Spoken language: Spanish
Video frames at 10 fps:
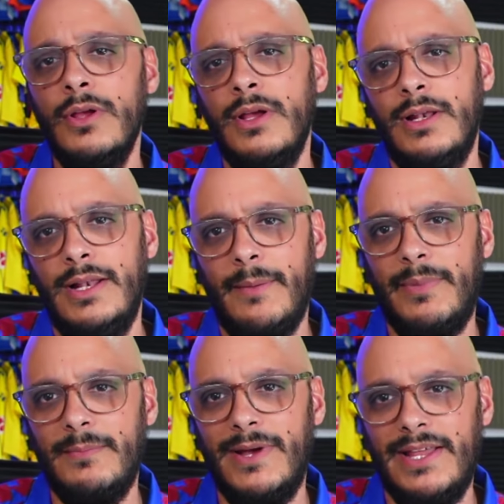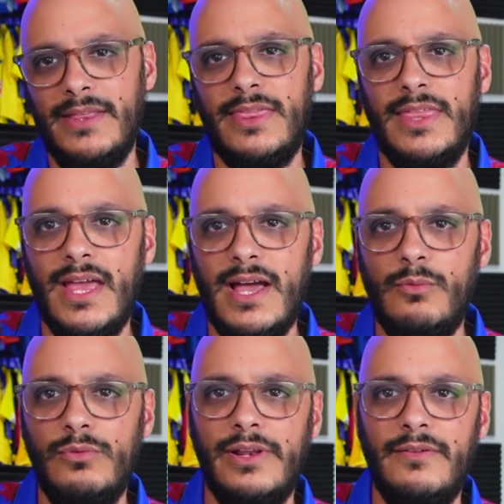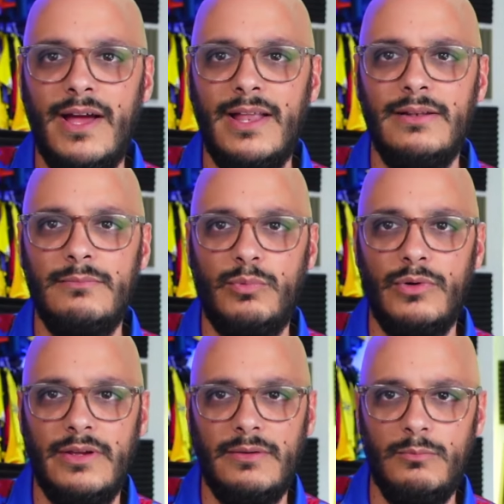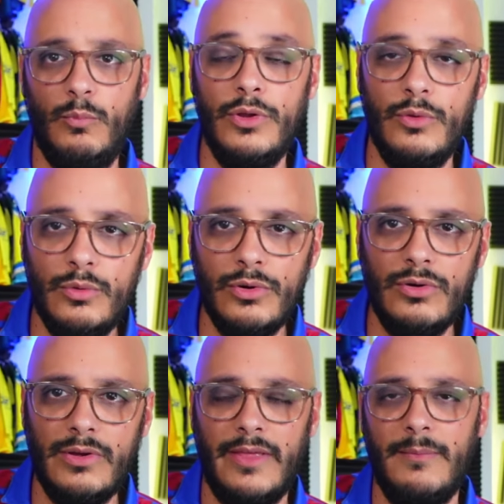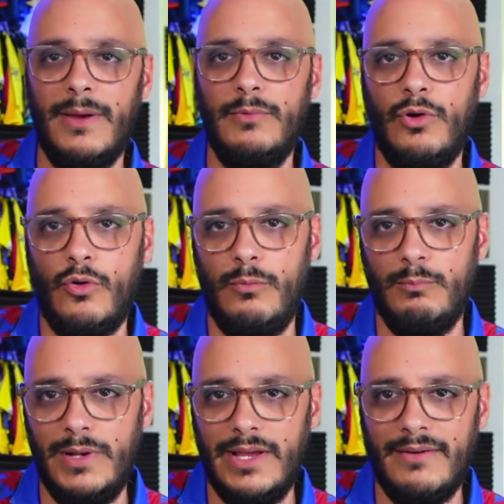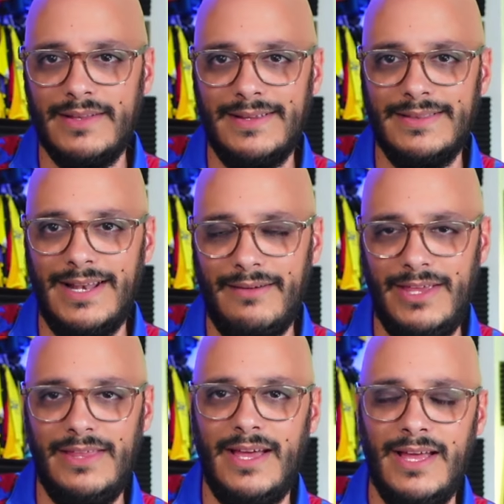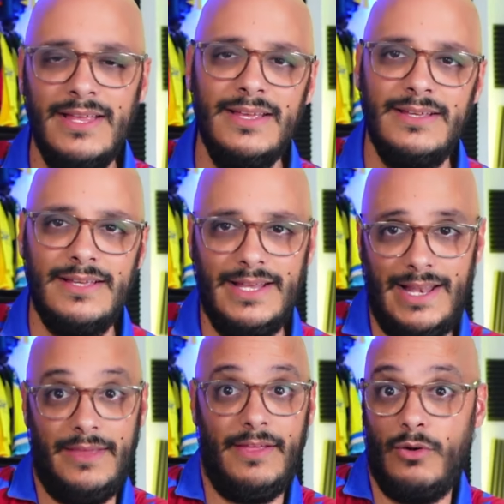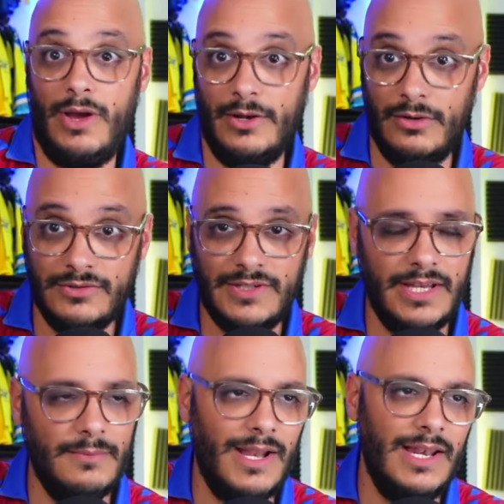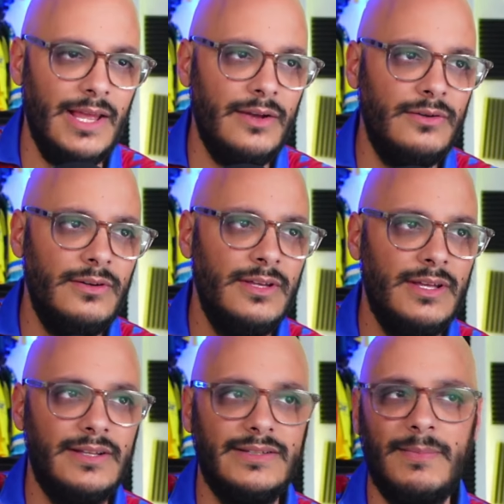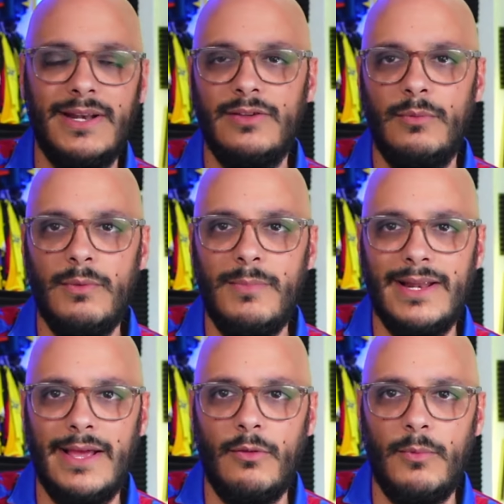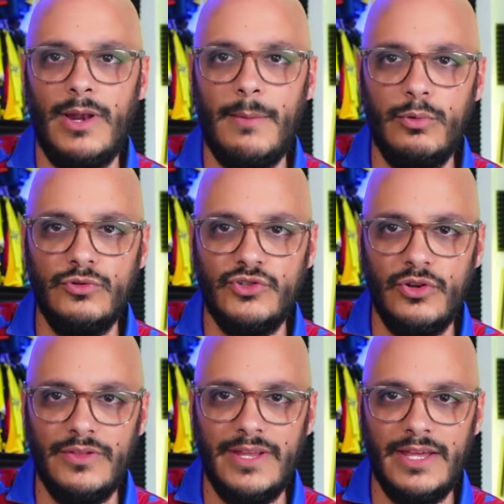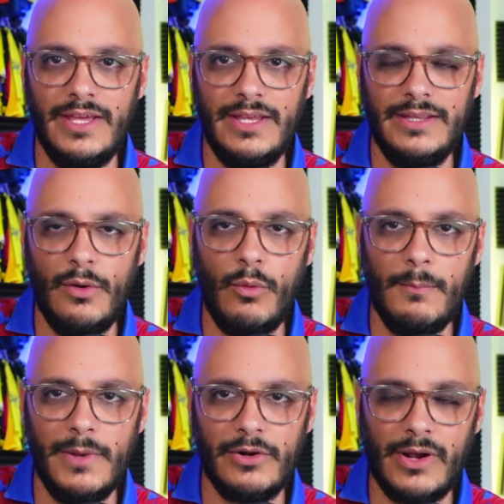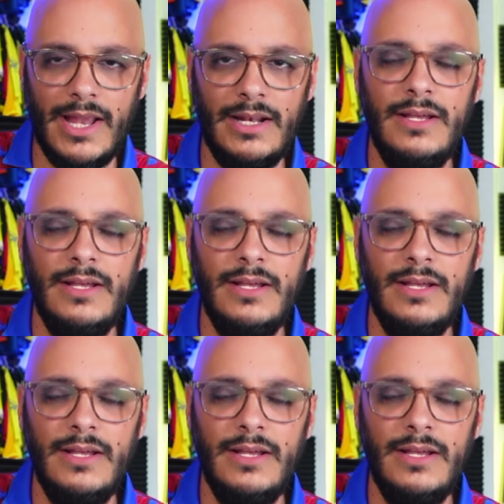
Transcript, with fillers: la permanencia, un rival pues muy duro, que además nos complica bastante la vida. En la ida nos ganó, sin ir más lejos. Ese partido pues marcado por la expulsión de, Juan Berrocal.